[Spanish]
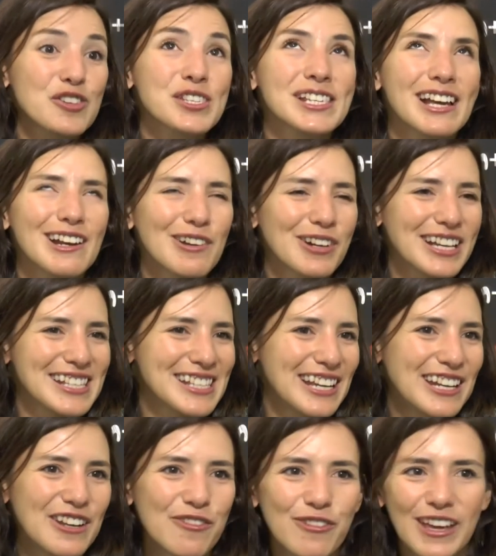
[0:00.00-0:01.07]
sé lo que
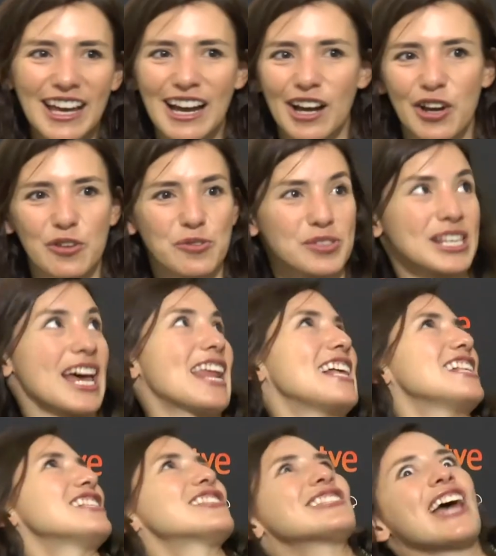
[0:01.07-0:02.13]
significa cruzar
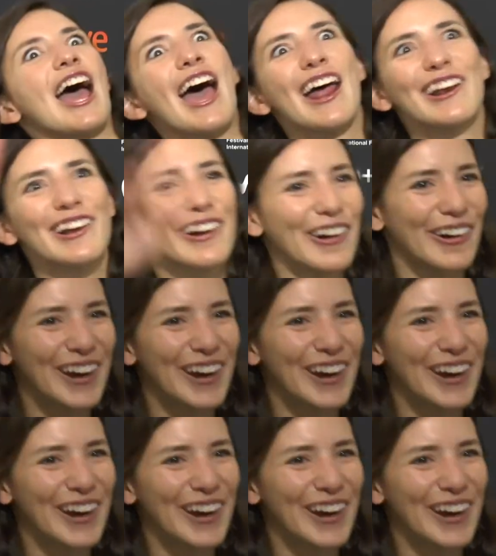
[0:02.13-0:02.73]
el charco,